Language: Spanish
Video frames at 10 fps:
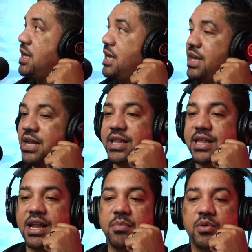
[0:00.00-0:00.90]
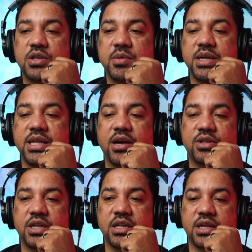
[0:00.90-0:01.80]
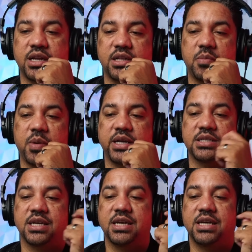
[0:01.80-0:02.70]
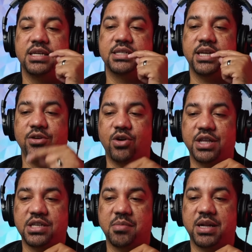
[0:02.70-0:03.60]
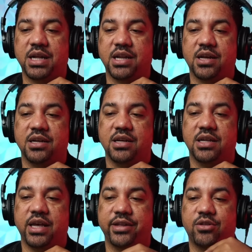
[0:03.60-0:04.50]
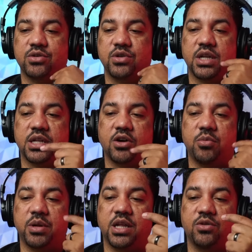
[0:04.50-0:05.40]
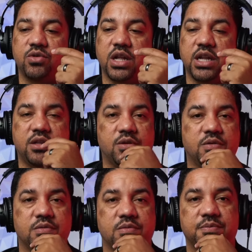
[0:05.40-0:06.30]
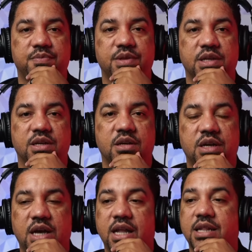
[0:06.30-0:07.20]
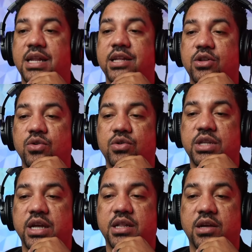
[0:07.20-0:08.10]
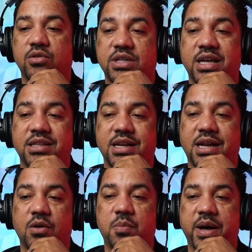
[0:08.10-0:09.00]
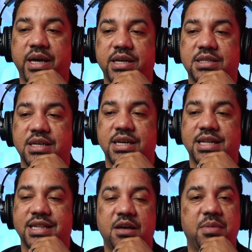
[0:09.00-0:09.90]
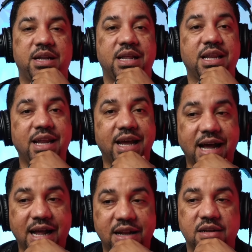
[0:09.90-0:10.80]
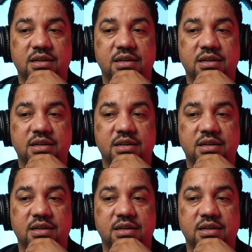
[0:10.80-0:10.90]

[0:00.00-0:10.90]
y le dé la posibilidad de usted entrar a este país. Si no es de esa manera, entonces usted está cometiendo un delito. El delito de, usted entrar a un país de manera ilegal.